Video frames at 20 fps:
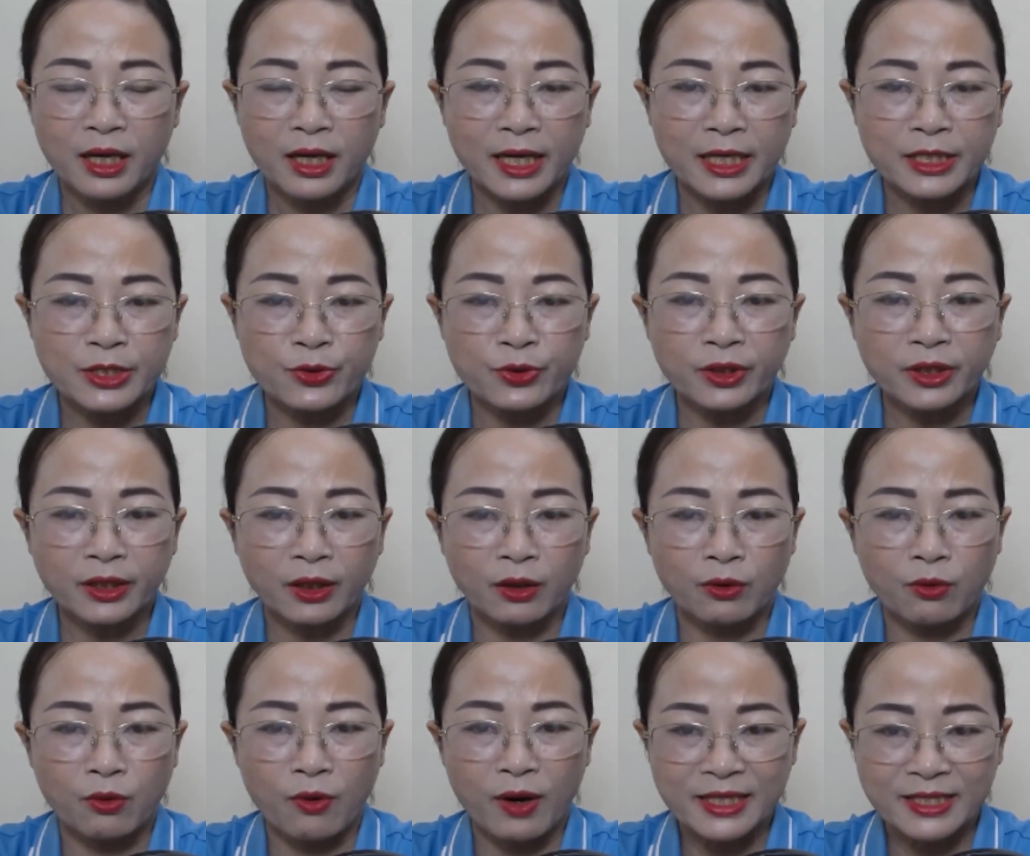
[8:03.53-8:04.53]
Cả chuyến
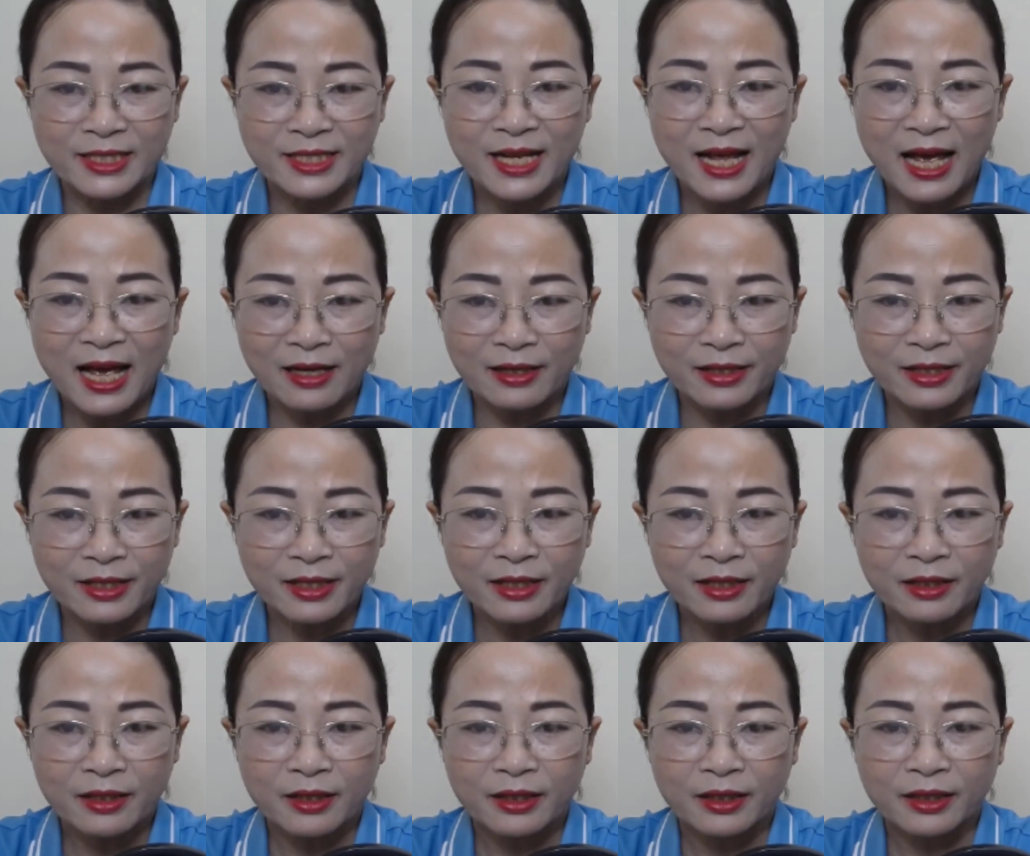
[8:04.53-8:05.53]
tàu hỏa xa ấy,
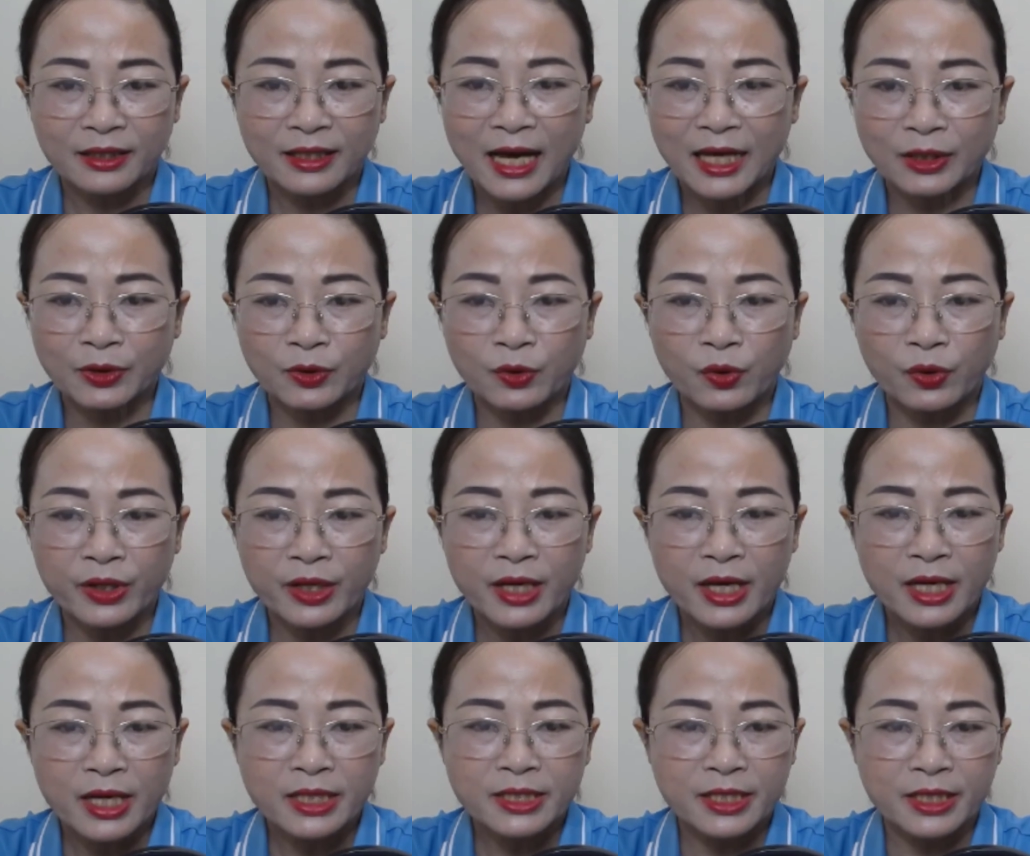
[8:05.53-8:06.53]
than ôi,
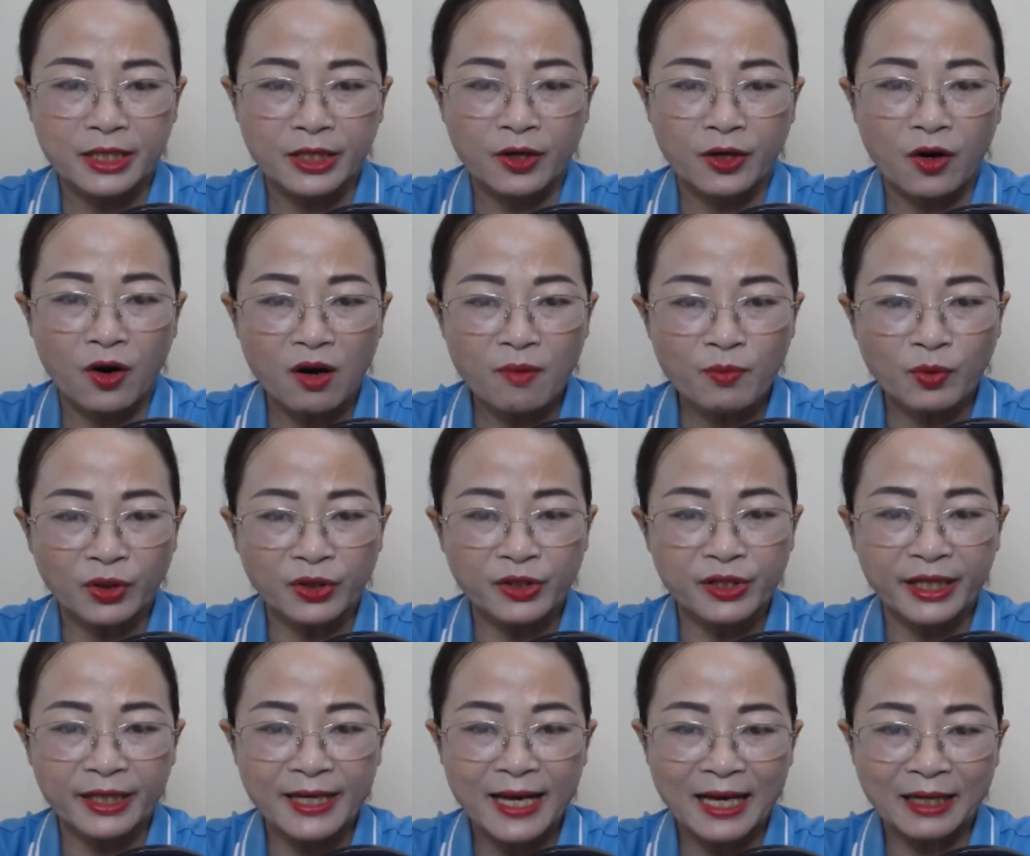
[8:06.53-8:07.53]
chỉ có một
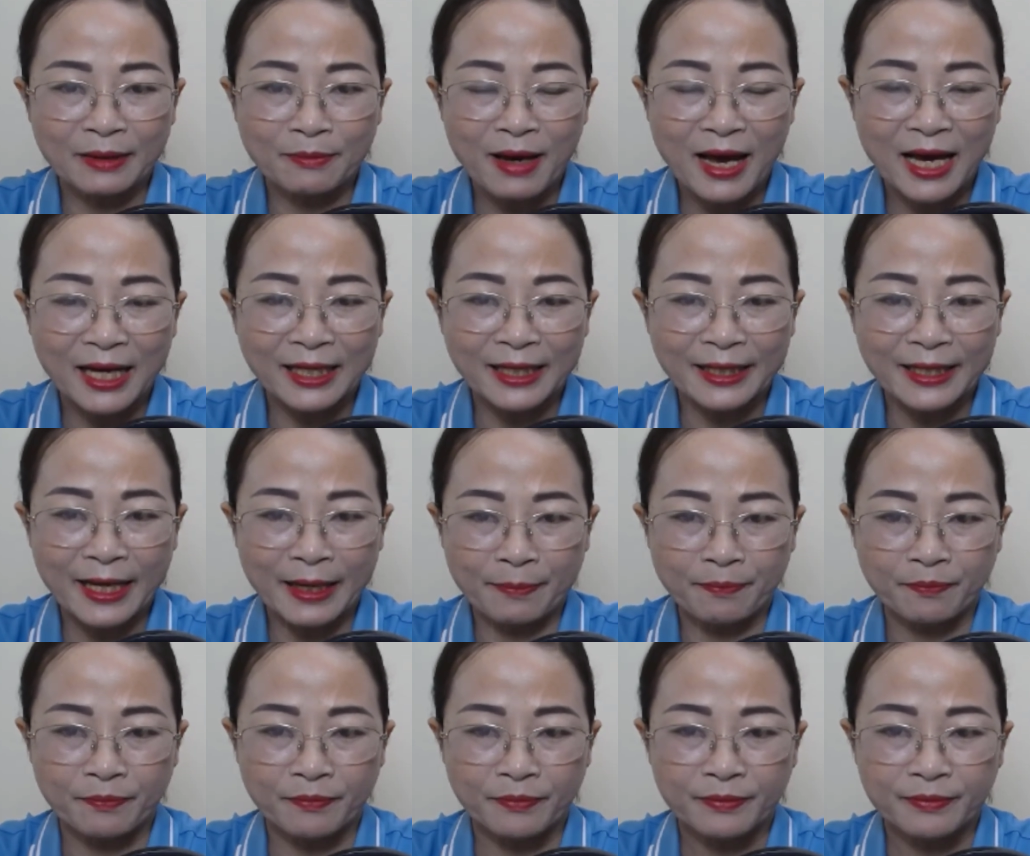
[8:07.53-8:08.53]
người đàn bà là đẹp,
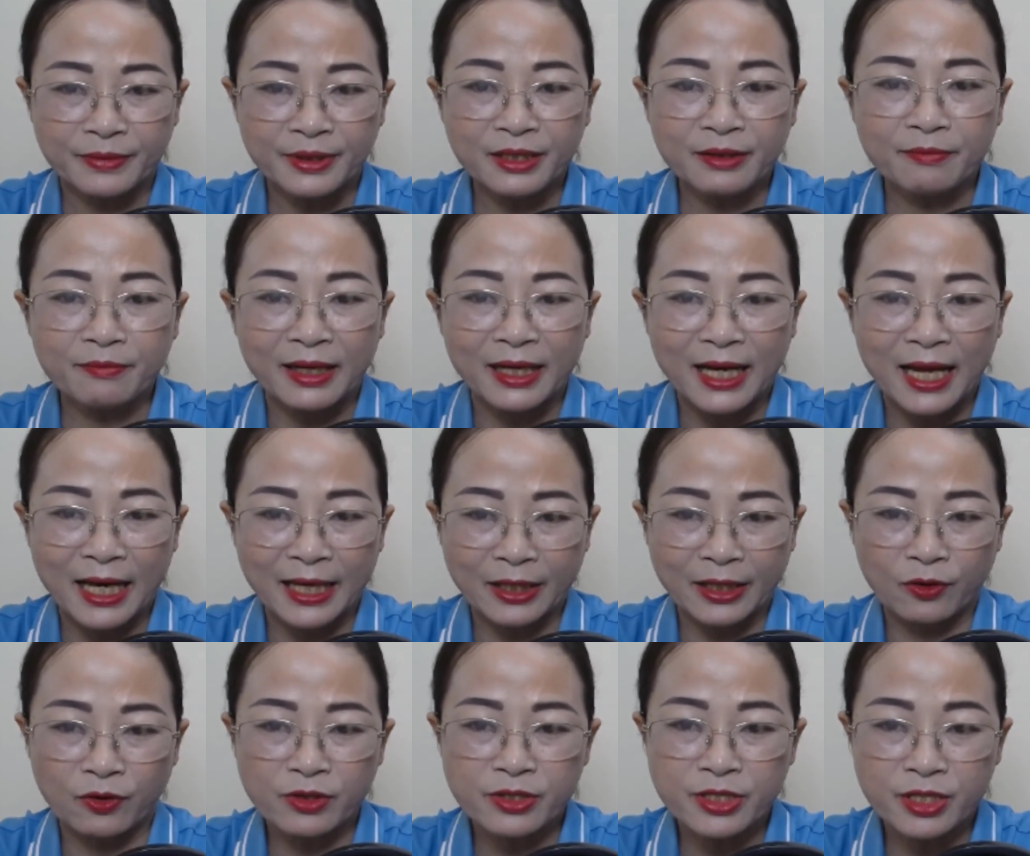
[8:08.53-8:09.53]
nhưng mà lại
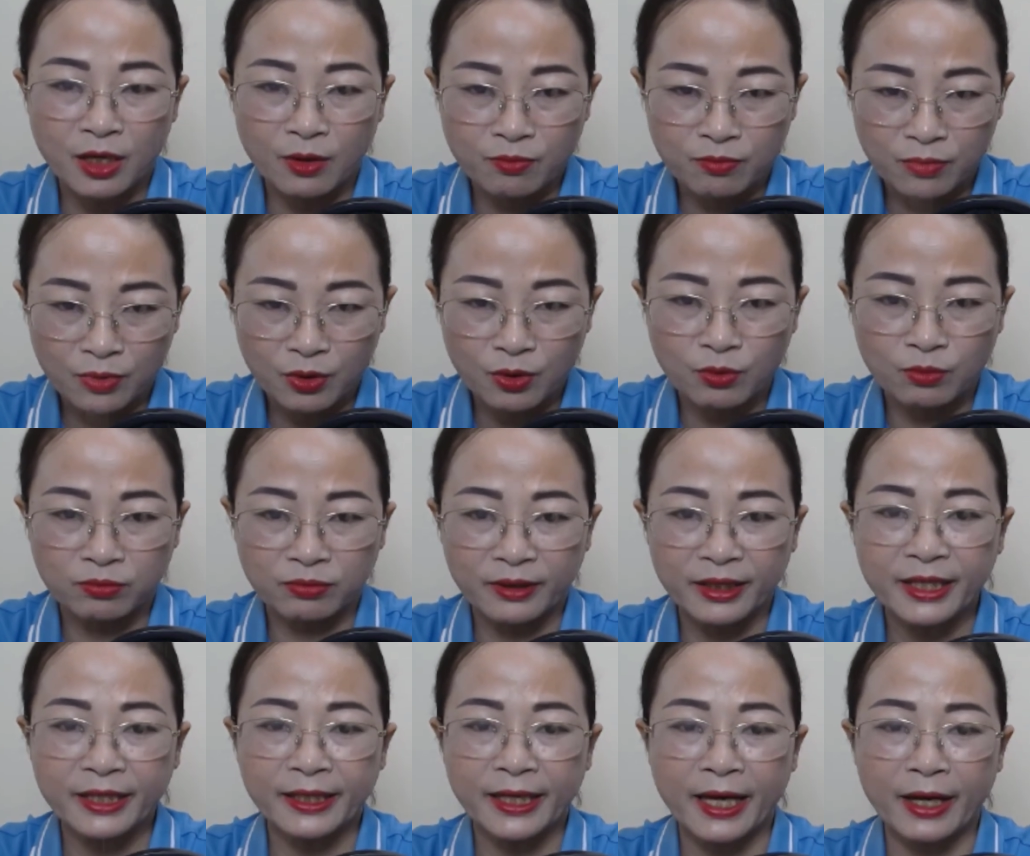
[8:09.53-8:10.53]
có chồng cùng
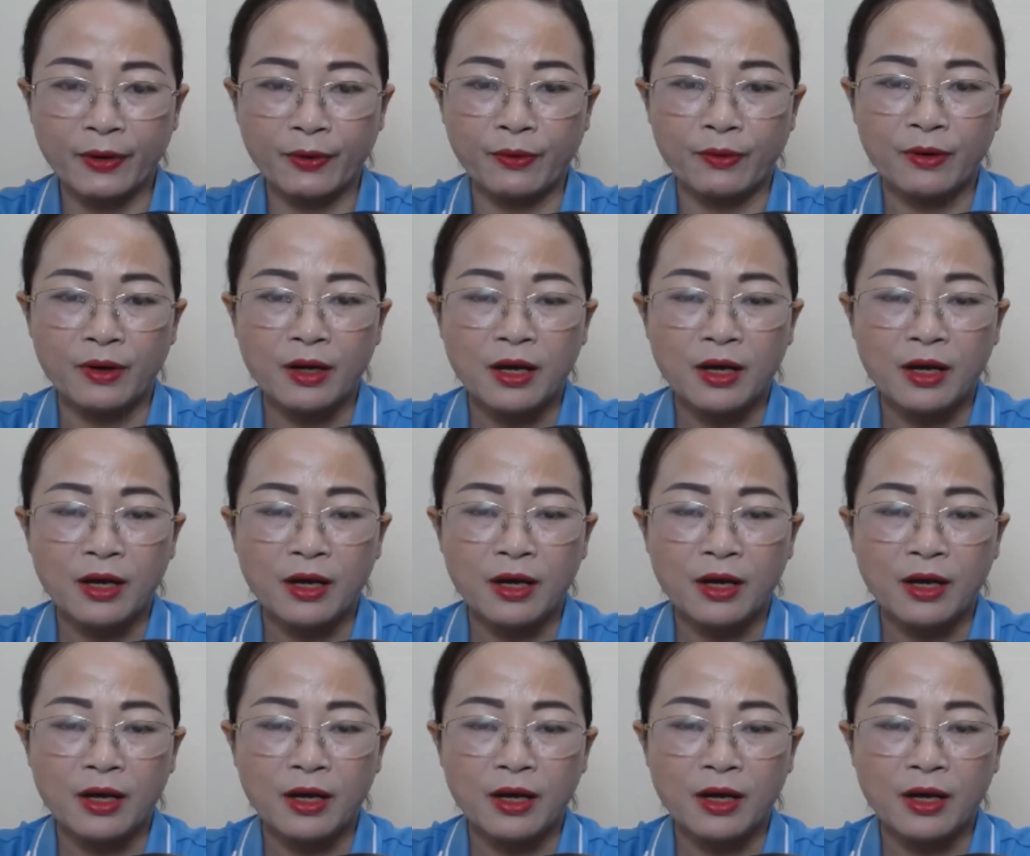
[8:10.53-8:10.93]
đi theo,